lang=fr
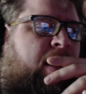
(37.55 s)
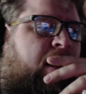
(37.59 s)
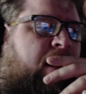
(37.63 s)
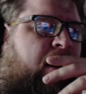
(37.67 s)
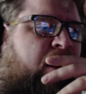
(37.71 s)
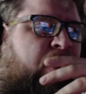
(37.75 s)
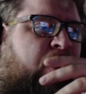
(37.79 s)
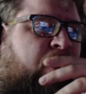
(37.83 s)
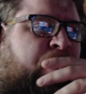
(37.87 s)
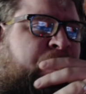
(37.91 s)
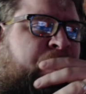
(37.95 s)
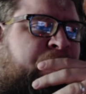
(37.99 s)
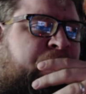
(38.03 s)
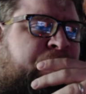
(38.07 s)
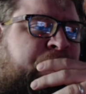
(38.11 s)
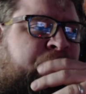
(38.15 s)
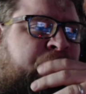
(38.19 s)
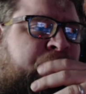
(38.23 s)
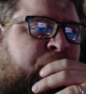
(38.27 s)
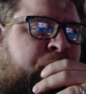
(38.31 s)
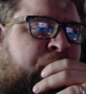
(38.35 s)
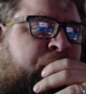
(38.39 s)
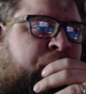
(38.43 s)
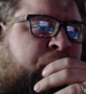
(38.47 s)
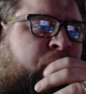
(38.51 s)
Euh,
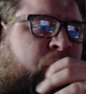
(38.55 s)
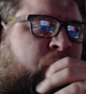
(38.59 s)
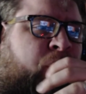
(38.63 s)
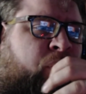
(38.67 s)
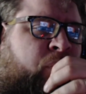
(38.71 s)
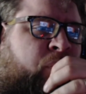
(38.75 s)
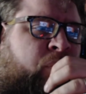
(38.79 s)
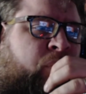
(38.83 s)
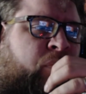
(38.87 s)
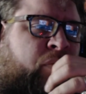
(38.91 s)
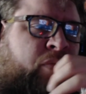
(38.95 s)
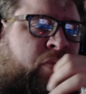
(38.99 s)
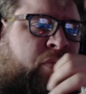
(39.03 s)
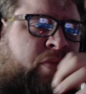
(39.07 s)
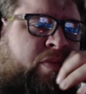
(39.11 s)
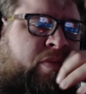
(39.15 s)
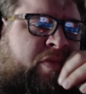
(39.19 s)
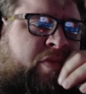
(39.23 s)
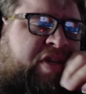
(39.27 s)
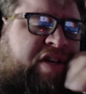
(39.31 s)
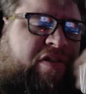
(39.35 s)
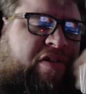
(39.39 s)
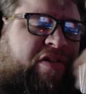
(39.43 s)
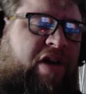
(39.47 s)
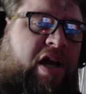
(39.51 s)

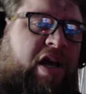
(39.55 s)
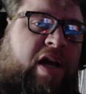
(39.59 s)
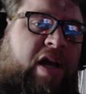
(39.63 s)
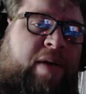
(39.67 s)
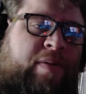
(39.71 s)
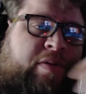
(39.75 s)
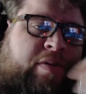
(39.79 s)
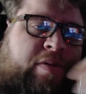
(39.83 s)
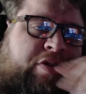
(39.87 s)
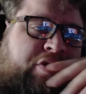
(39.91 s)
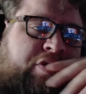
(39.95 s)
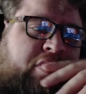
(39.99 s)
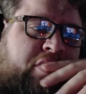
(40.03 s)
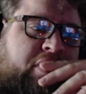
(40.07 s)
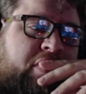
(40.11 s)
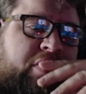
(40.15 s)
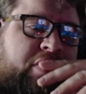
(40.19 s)
c'est vrai, je,